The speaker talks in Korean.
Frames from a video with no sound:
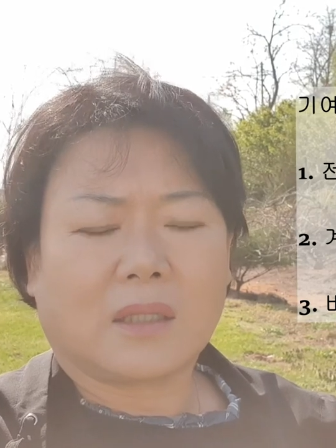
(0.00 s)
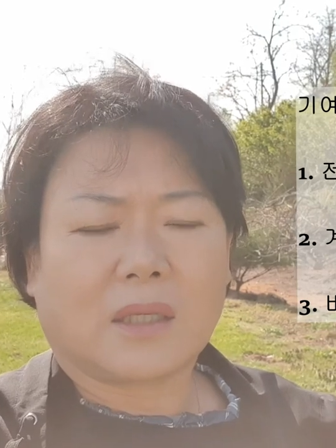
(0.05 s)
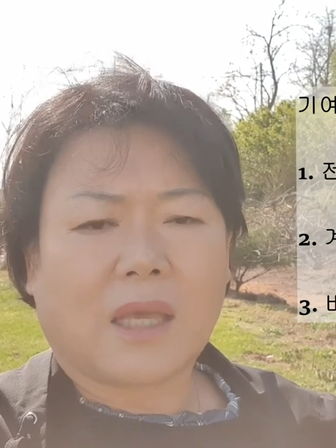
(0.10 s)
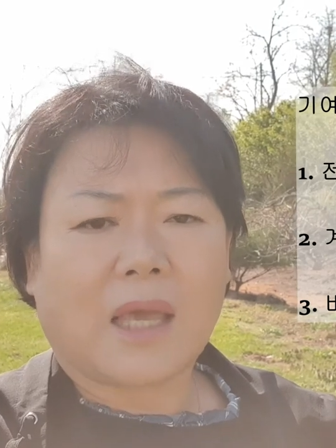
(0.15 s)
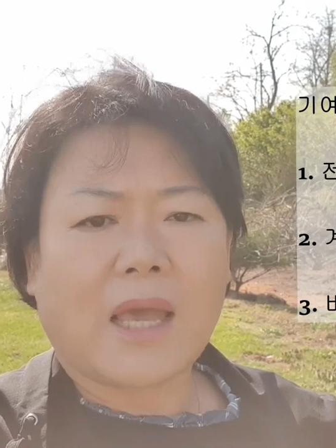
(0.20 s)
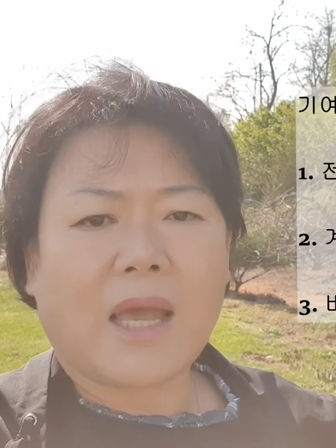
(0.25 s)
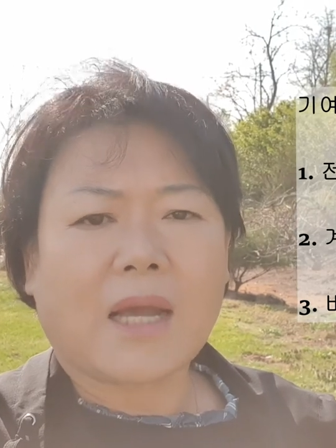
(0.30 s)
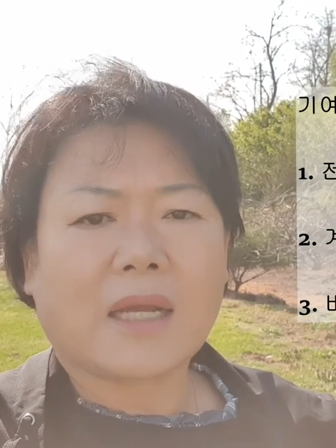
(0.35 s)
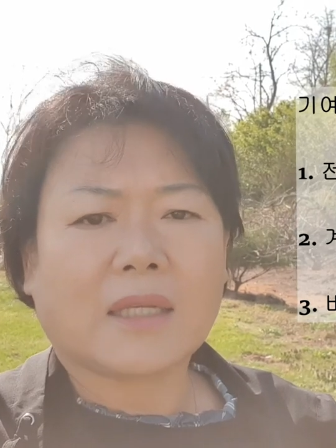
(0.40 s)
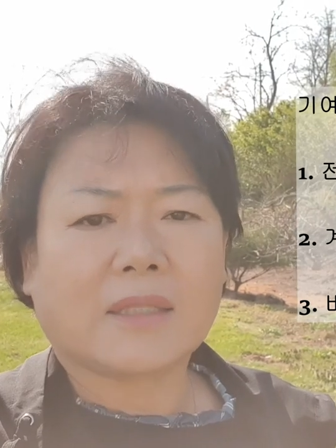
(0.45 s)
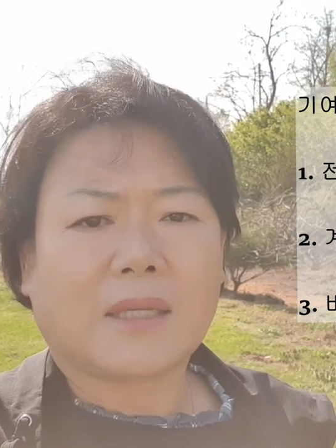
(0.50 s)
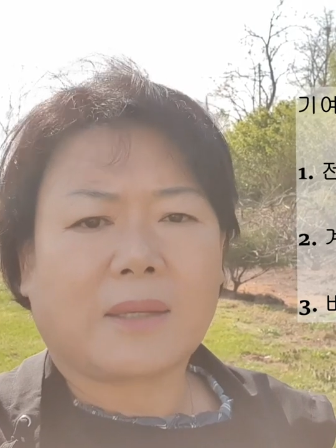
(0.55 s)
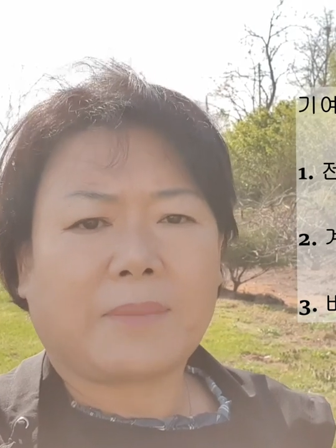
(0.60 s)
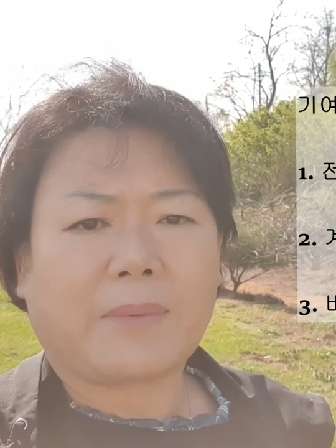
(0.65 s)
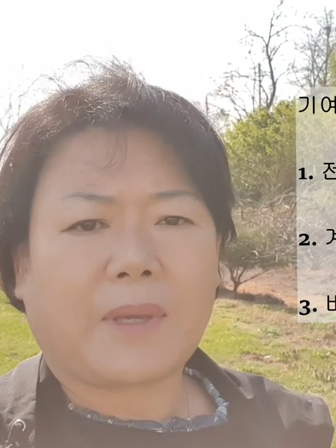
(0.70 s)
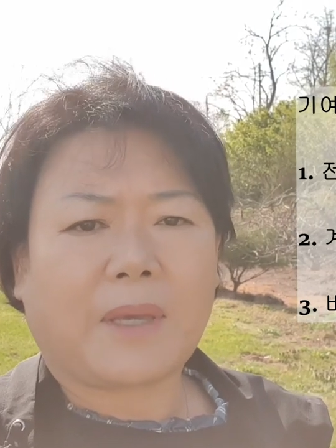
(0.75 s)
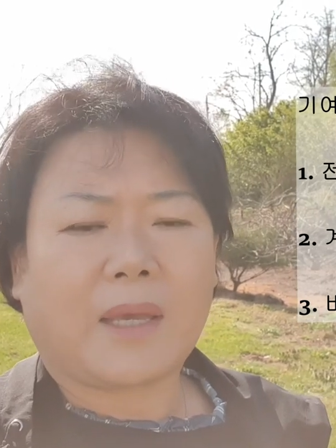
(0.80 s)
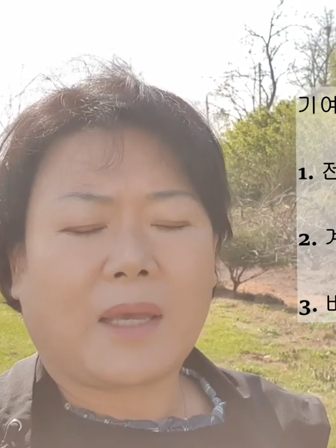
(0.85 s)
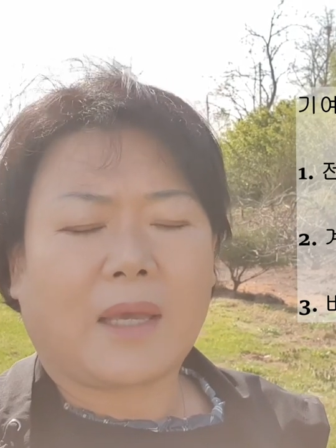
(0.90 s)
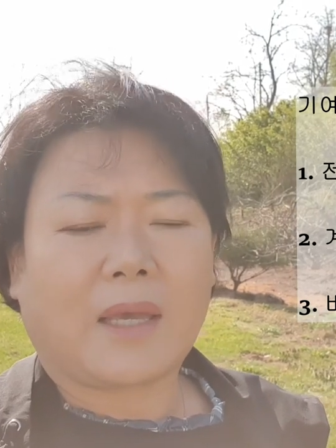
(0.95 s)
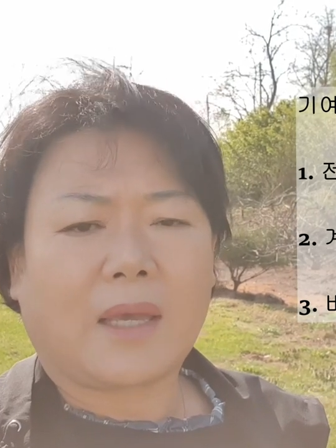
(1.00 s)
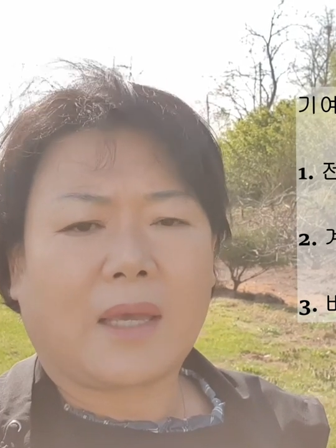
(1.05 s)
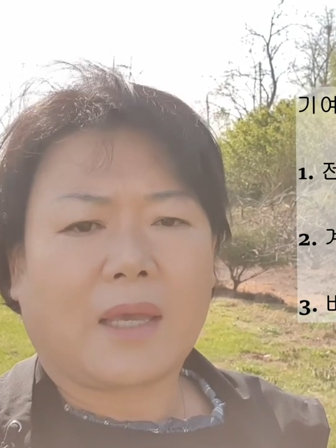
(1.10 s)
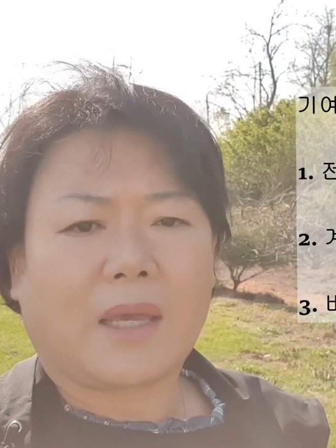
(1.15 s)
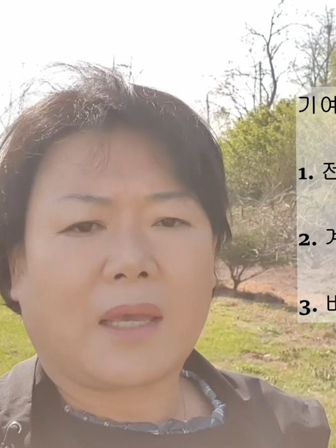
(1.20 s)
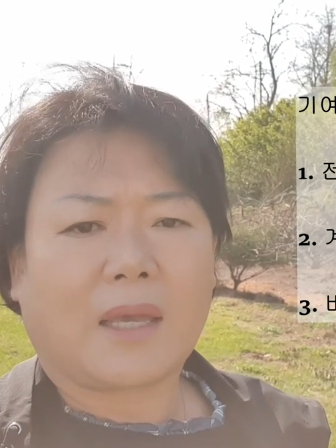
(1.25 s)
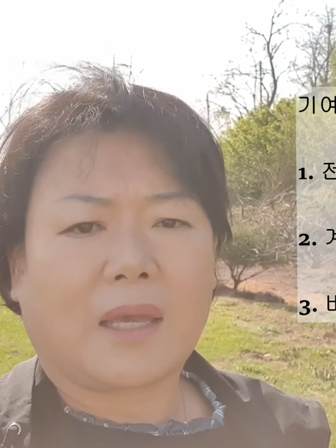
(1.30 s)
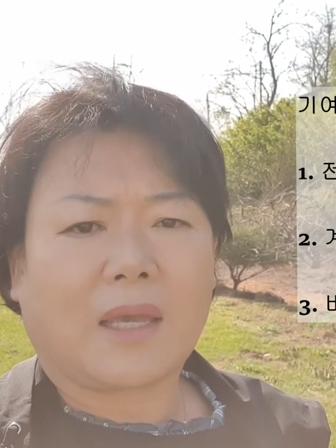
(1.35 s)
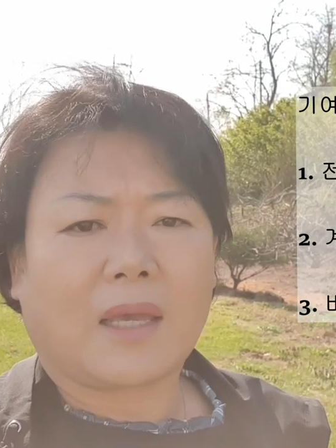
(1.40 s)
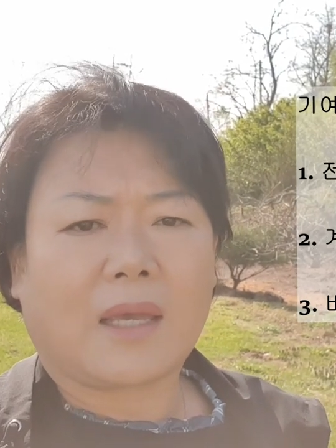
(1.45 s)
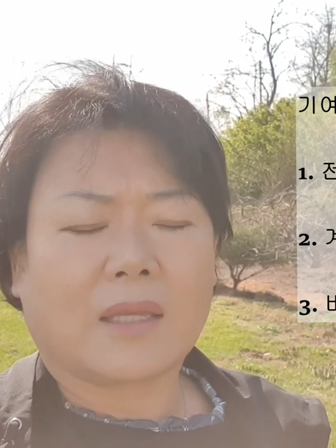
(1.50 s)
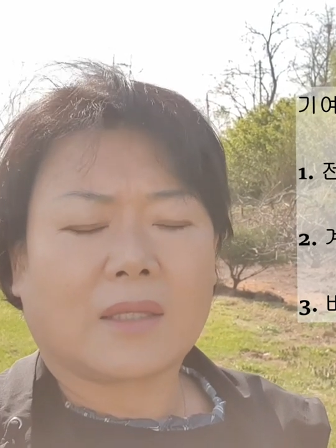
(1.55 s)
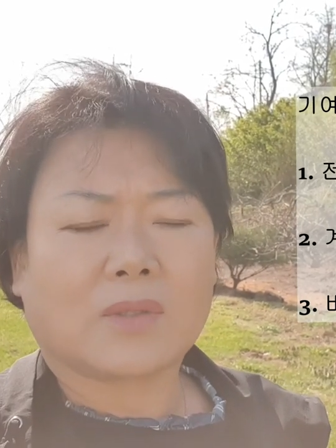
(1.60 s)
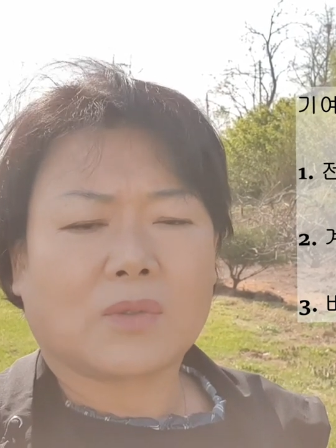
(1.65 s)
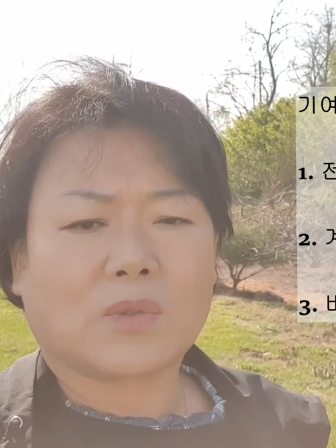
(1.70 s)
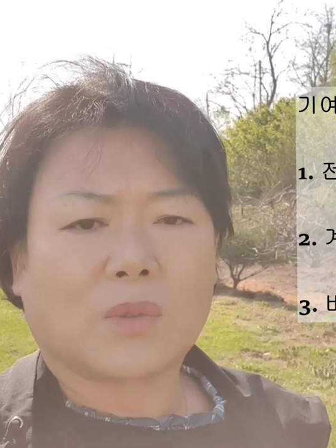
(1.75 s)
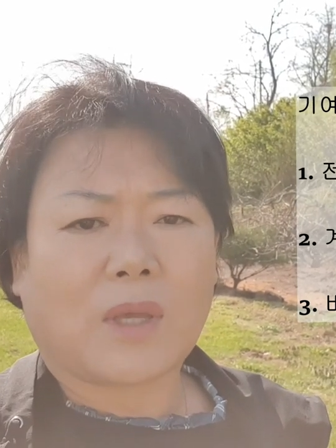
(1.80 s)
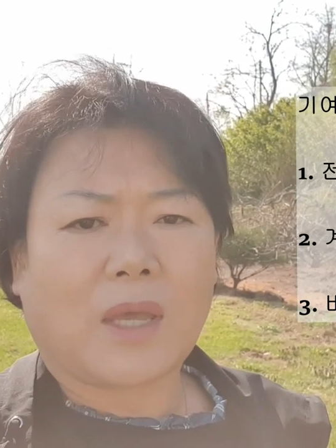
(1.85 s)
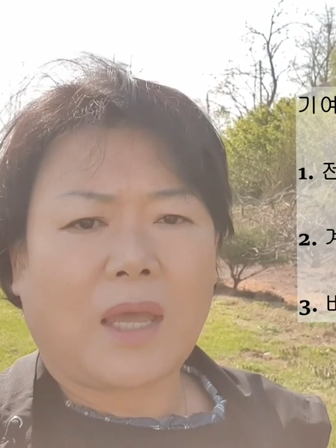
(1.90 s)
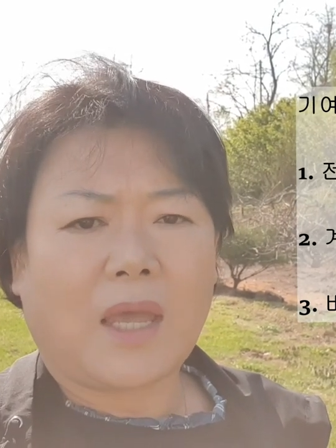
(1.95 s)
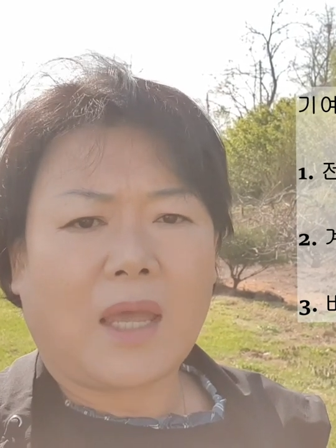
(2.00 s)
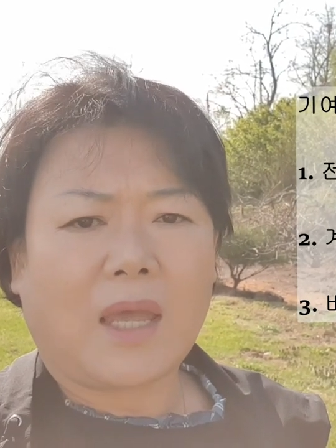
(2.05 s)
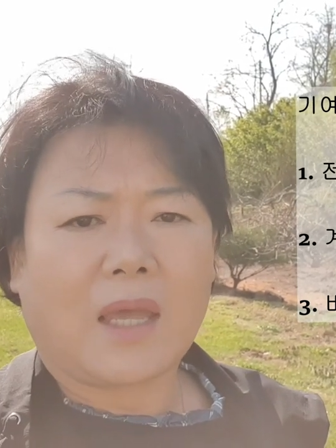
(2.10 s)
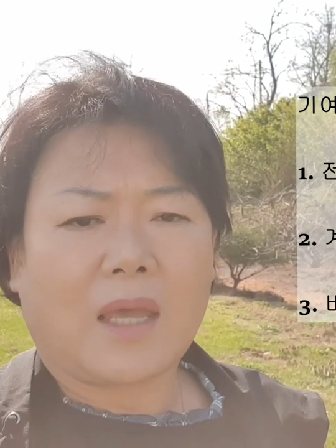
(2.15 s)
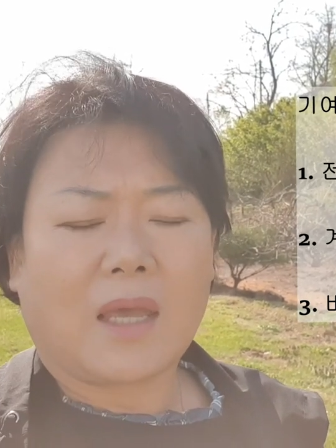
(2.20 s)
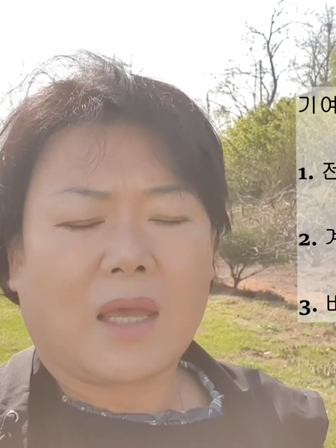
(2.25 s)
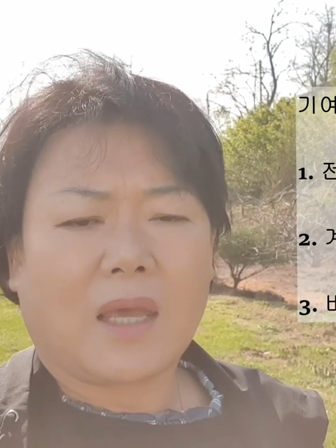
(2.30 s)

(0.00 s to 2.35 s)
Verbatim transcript: 계약 재배 쪽에